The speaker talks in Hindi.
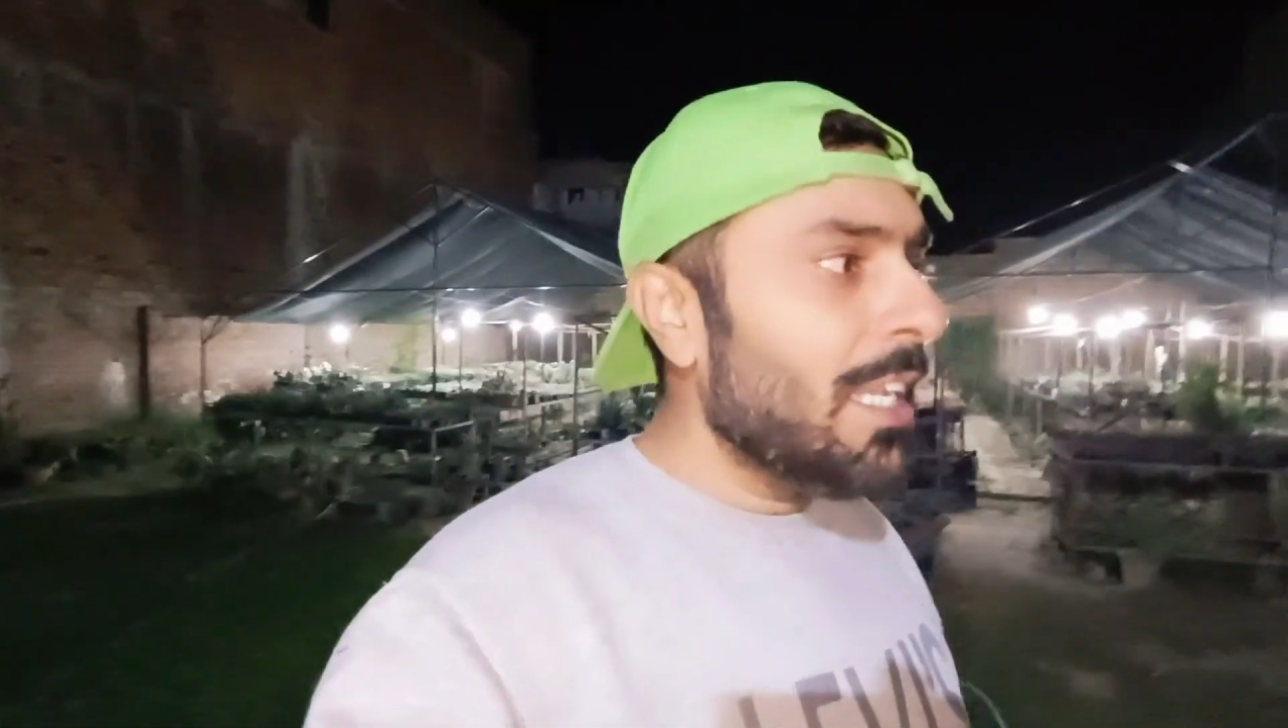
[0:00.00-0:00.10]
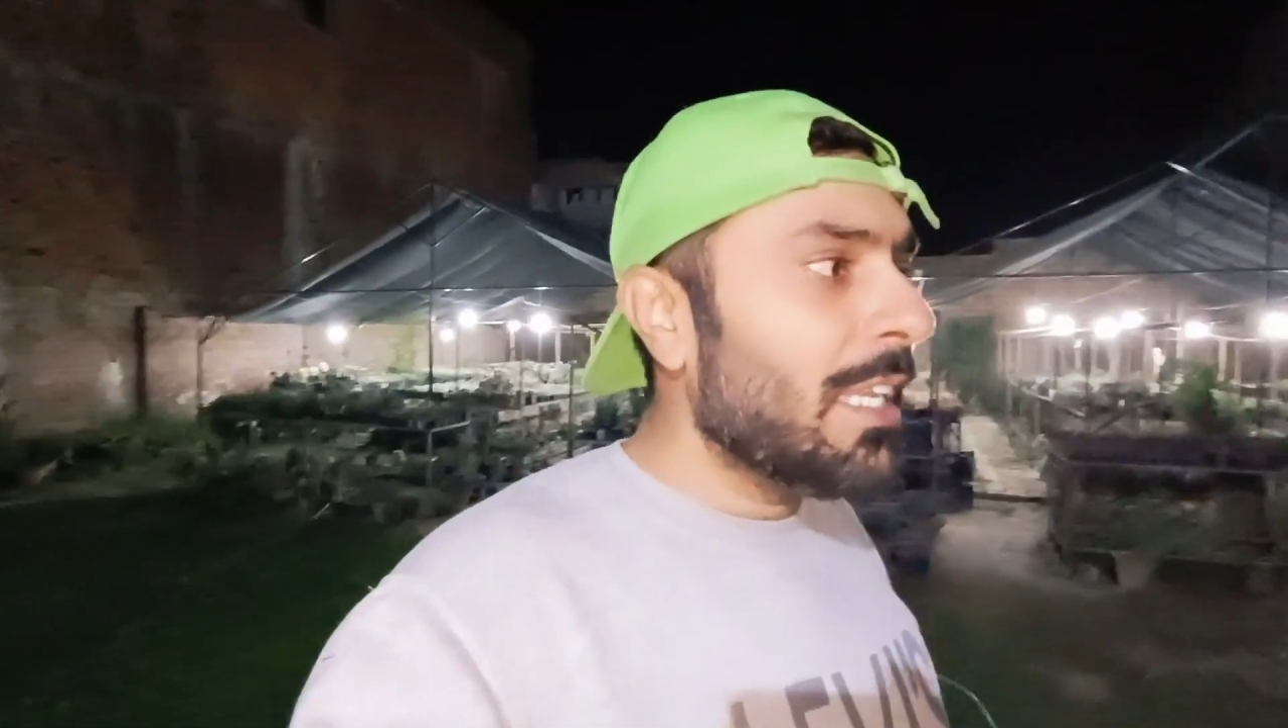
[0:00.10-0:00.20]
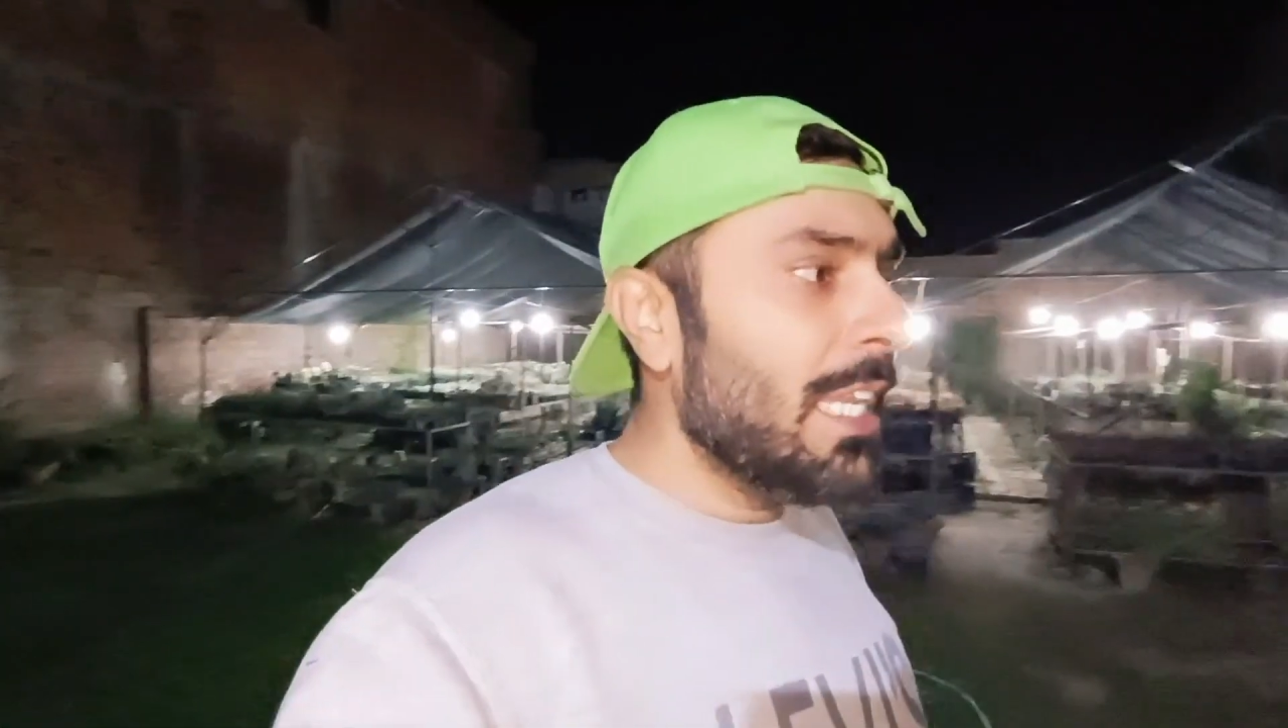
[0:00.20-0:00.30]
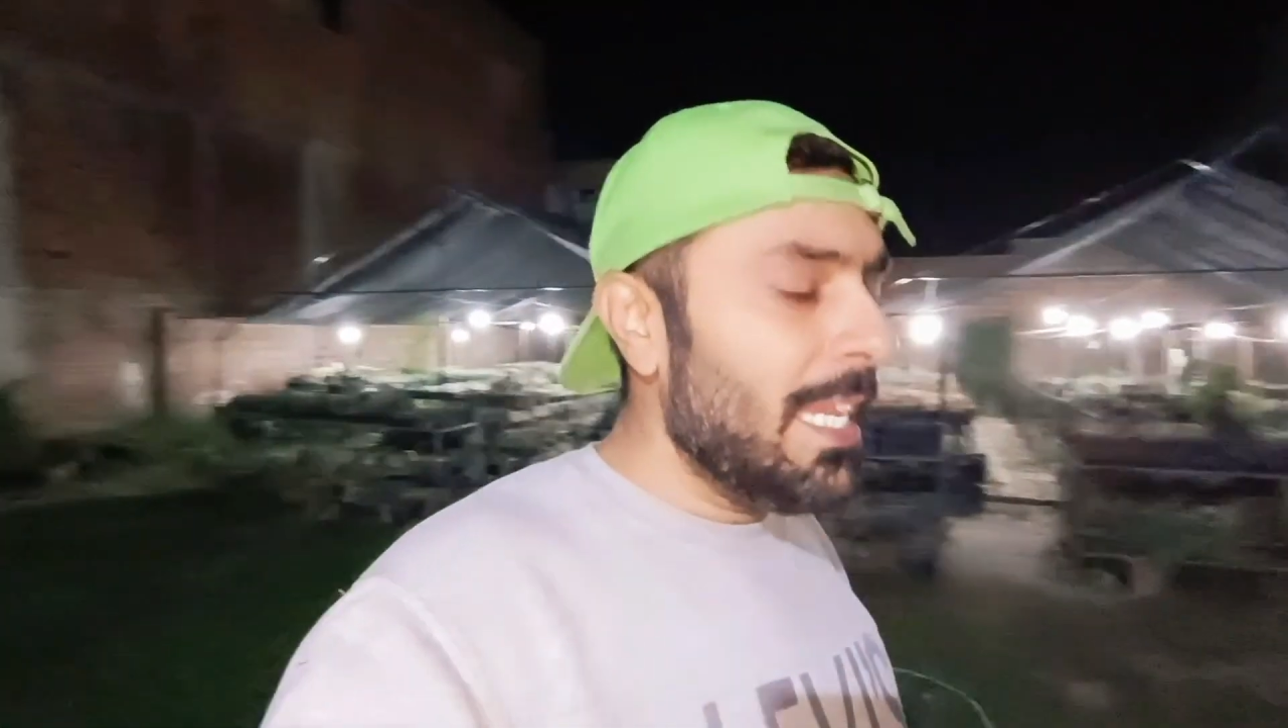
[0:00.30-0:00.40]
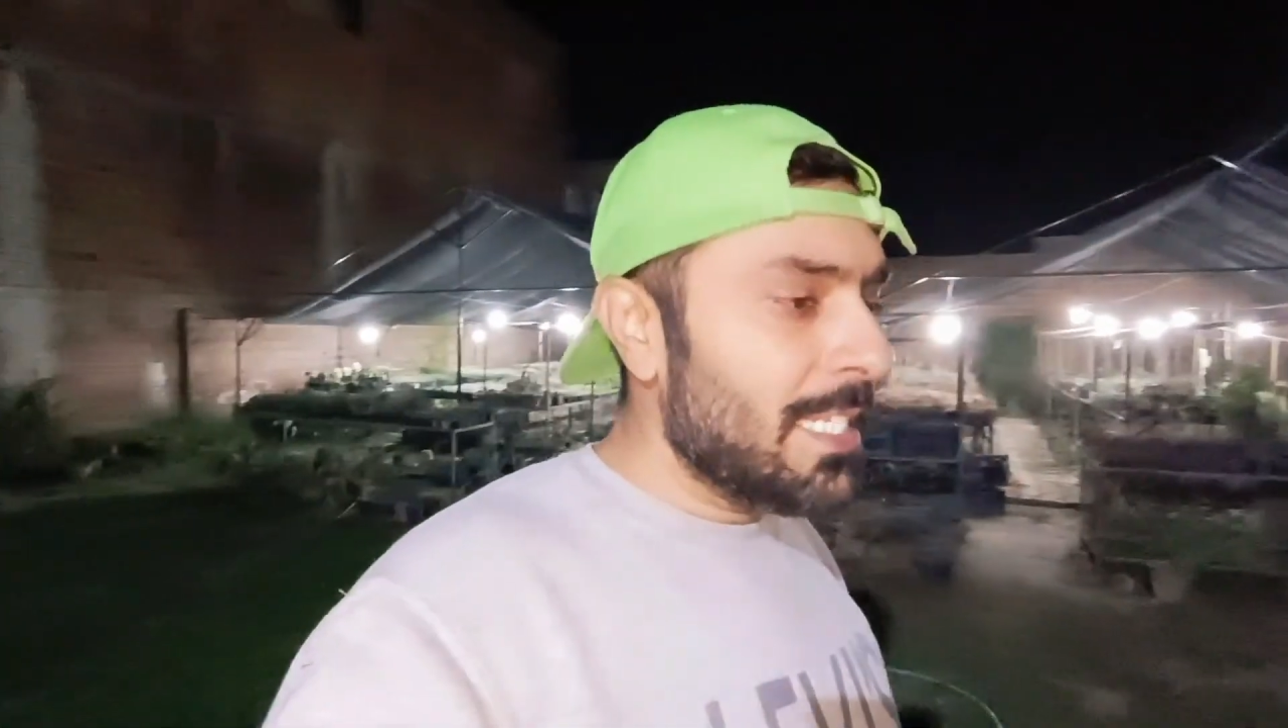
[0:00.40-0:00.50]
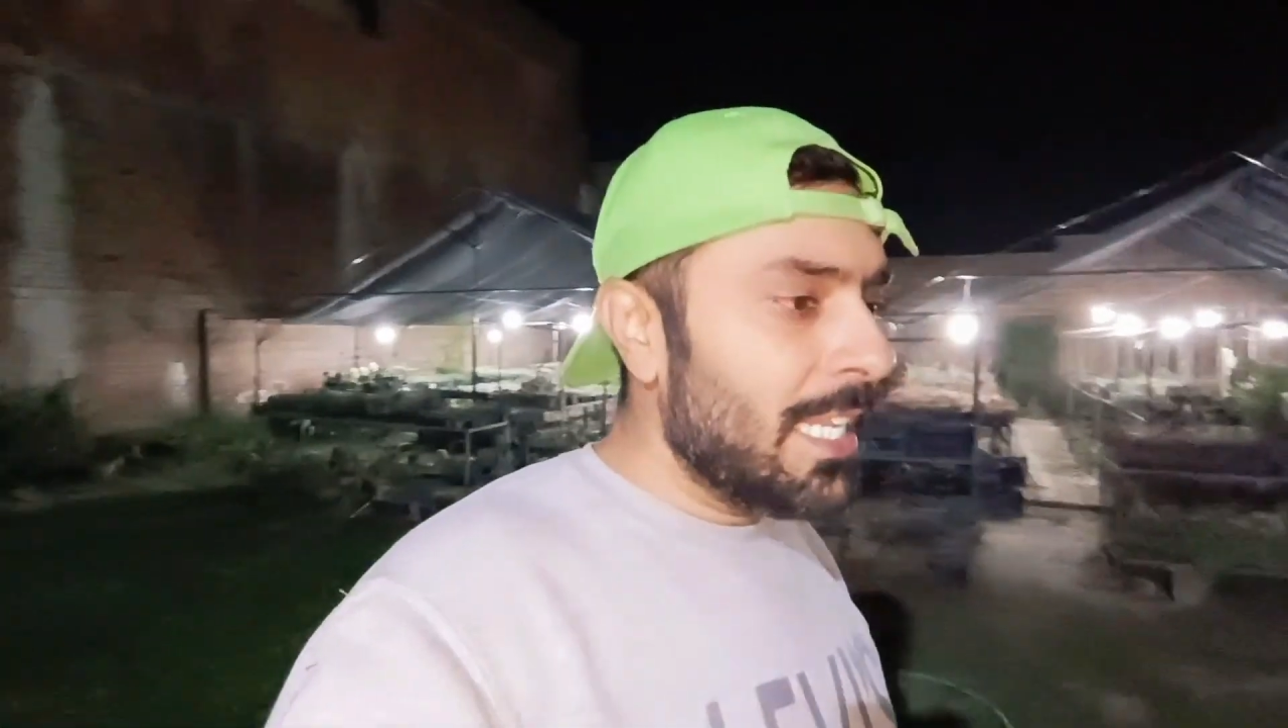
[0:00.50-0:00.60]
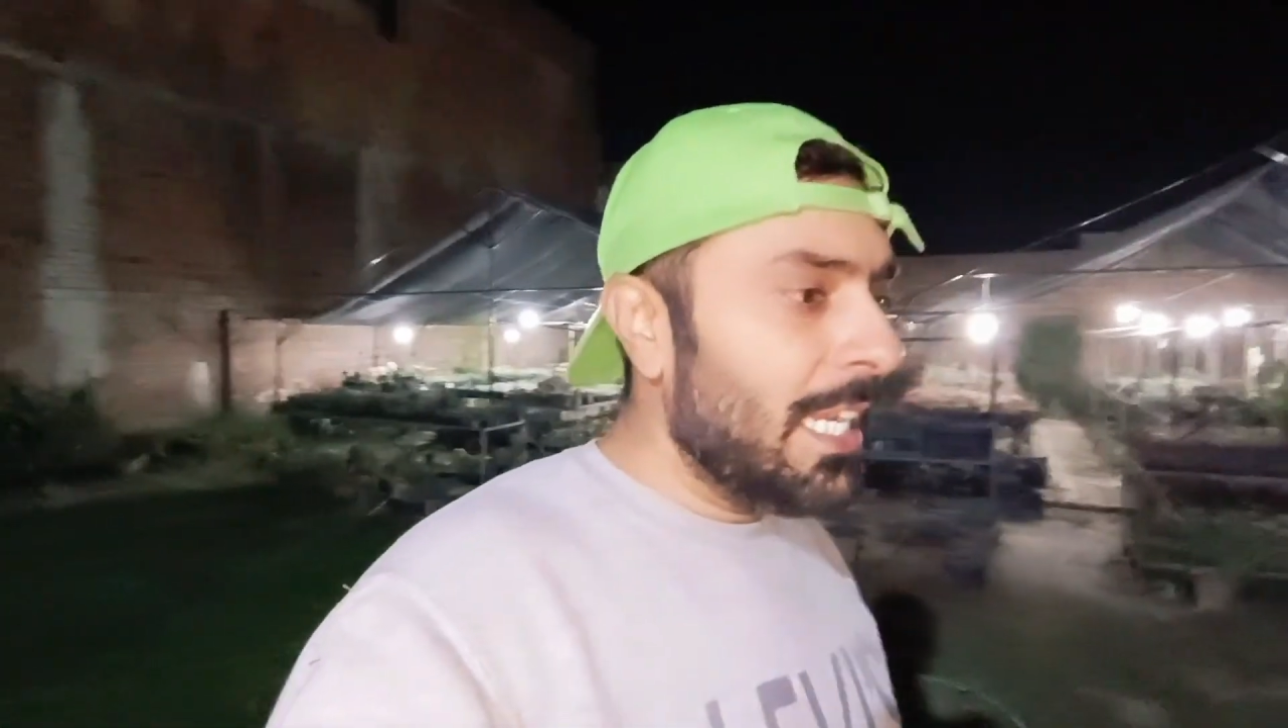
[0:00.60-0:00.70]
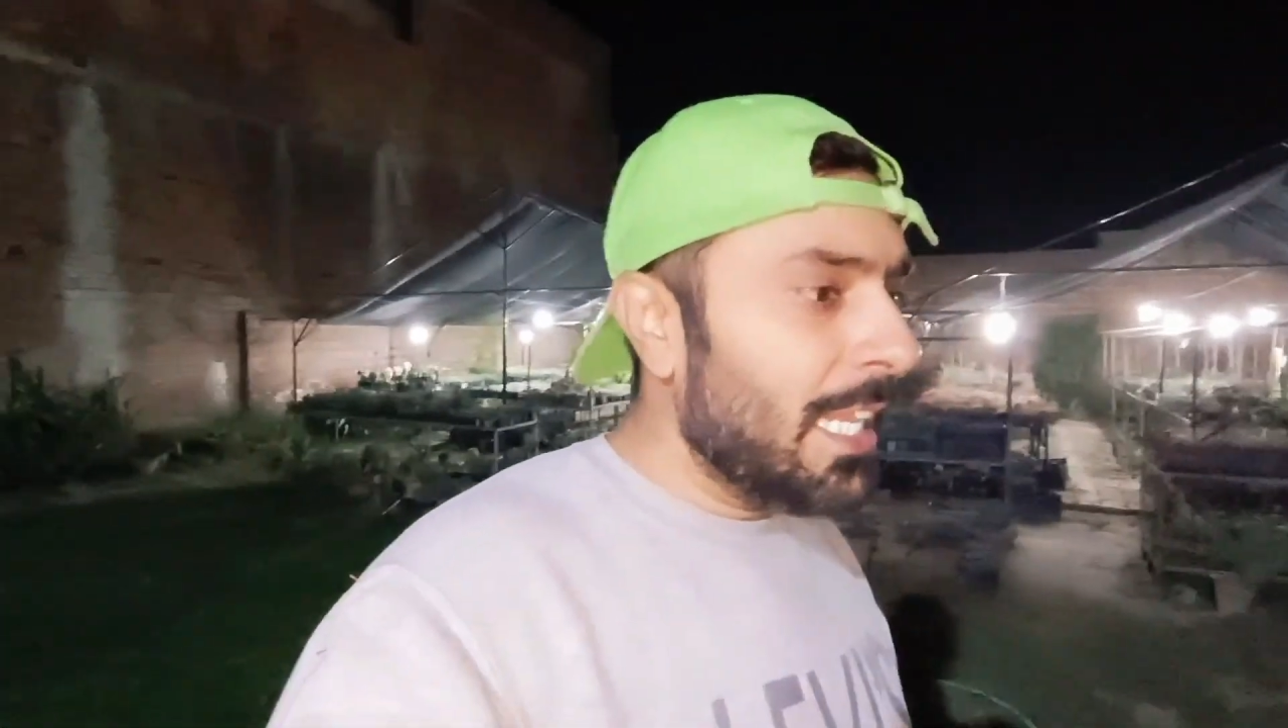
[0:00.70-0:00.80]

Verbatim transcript: ना खींच के